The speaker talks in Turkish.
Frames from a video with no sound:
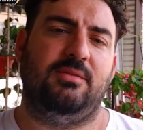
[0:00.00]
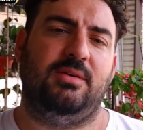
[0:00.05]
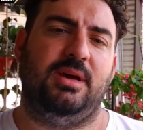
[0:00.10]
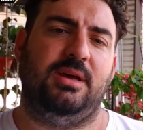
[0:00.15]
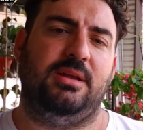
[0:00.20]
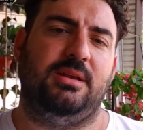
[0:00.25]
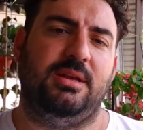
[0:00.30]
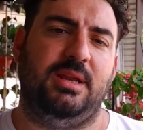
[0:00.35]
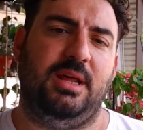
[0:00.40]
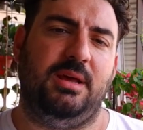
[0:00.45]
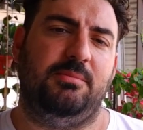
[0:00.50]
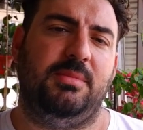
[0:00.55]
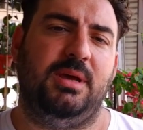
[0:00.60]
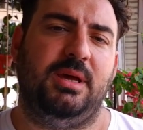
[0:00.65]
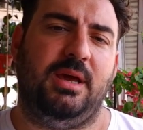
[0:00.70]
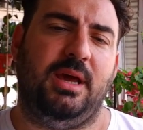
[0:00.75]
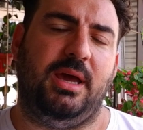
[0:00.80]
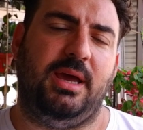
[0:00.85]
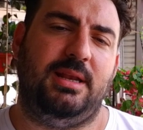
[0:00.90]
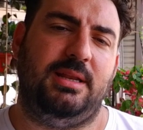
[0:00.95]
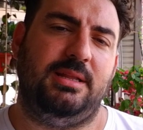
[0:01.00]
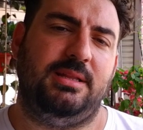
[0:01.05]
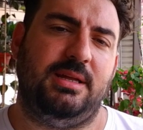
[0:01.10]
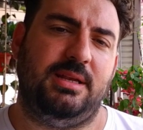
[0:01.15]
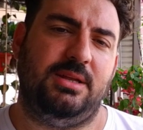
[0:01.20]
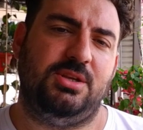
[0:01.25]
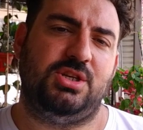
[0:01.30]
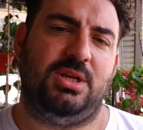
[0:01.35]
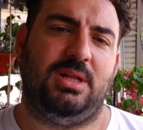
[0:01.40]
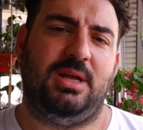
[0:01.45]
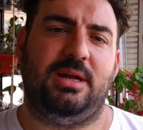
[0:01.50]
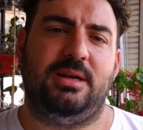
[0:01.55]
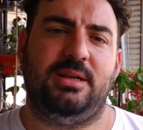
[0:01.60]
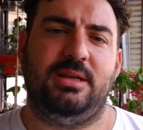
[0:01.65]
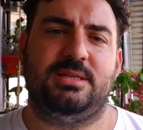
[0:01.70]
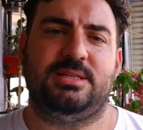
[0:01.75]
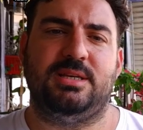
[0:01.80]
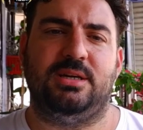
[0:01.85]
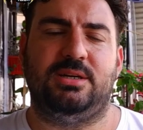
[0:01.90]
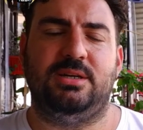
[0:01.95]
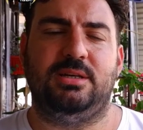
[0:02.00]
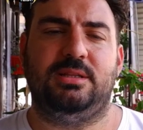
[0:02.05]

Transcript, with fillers: ve nem 50 derecelerdeyse,